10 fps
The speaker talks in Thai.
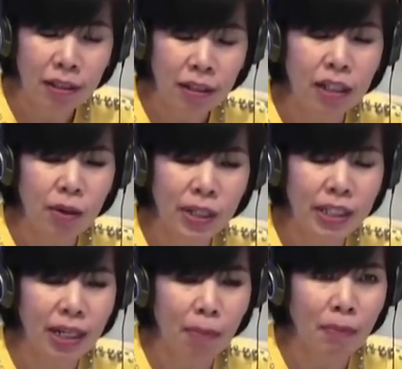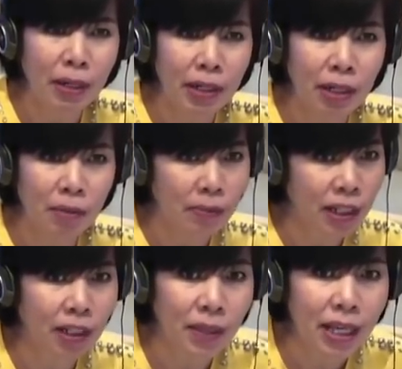เออ เดี๋ยววันนึงจะกลับมาเหมือนเดิม จะเหมื
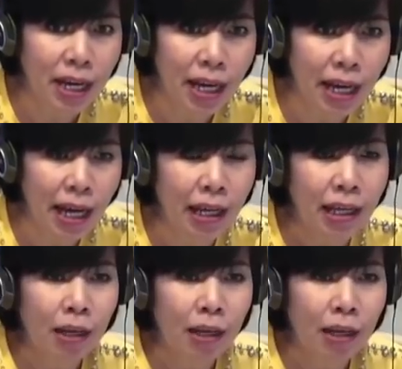อนเดิมได้ยังไงอะ่ะ